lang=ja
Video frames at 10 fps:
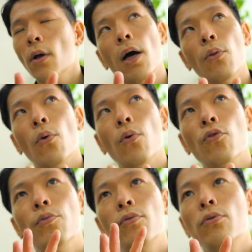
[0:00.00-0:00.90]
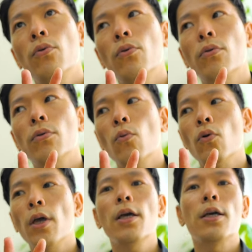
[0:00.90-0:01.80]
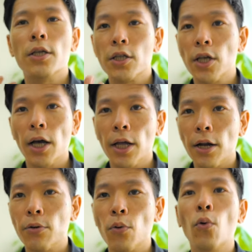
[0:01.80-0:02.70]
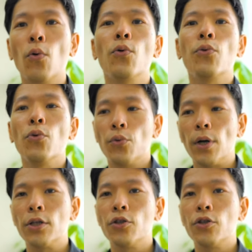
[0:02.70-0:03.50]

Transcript: あの、自分を元気にしてあげられる方法というか、